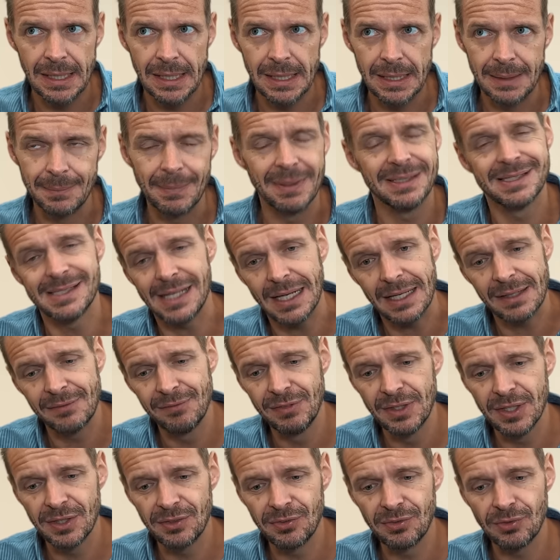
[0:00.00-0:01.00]
Ähm, sagen
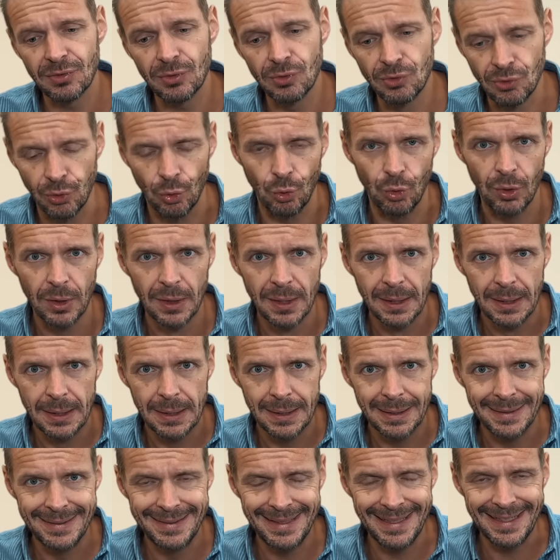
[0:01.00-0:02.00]
wir es so.
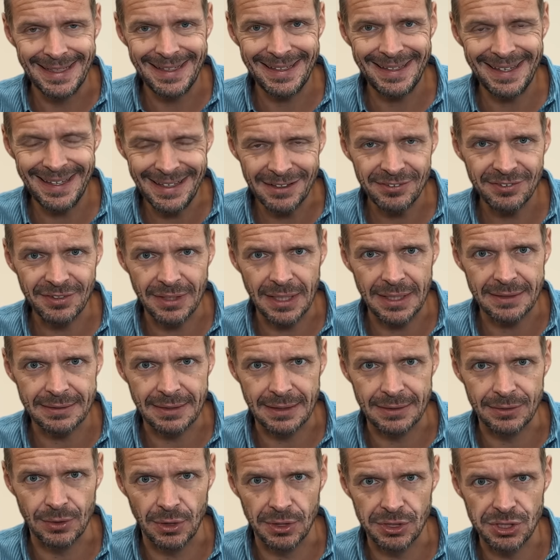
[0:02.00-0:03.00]
Der erste
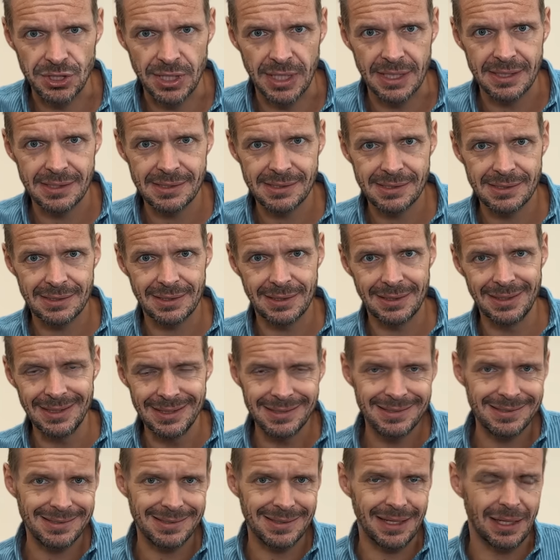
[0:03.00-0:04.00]
Landrat Deutschlands
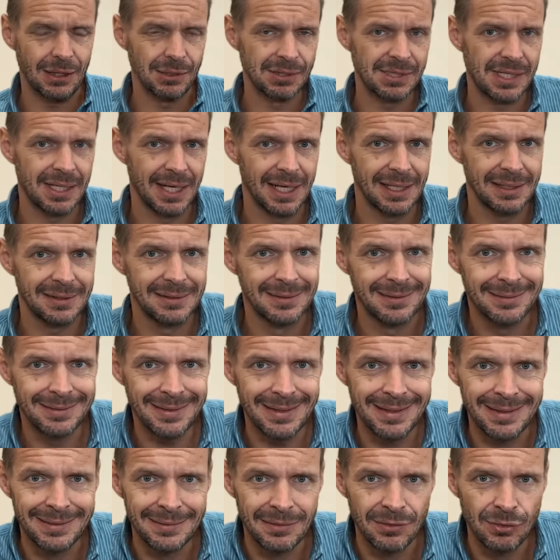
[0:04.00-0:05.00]
ist ausgerechnet
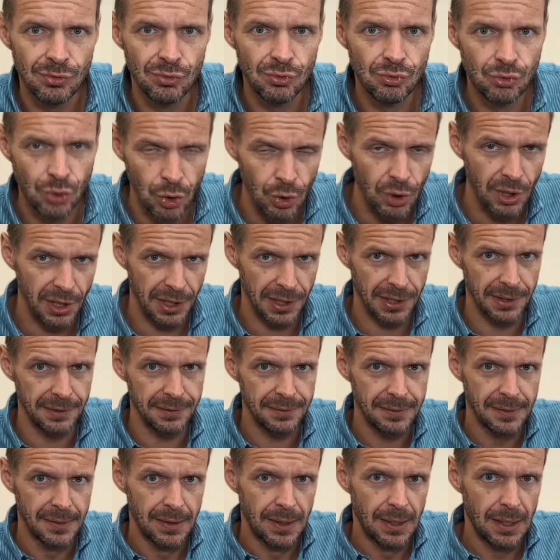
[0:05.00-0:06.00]
in
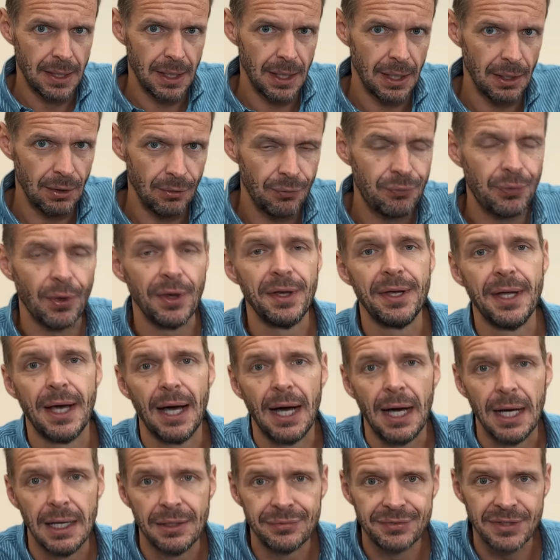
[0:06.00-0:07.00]
Thüringen äh, von der
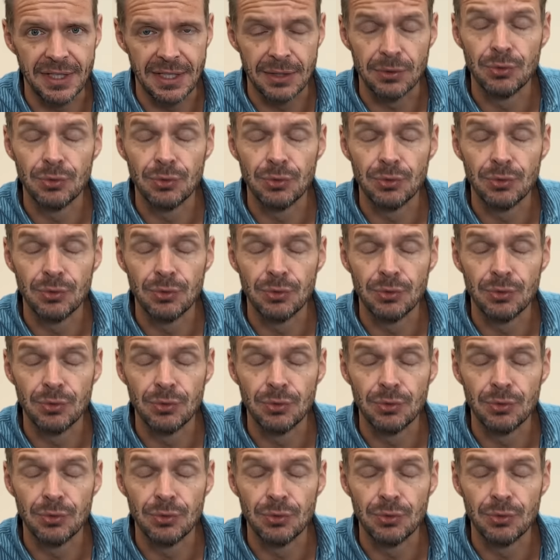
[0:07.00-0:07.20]
AfD.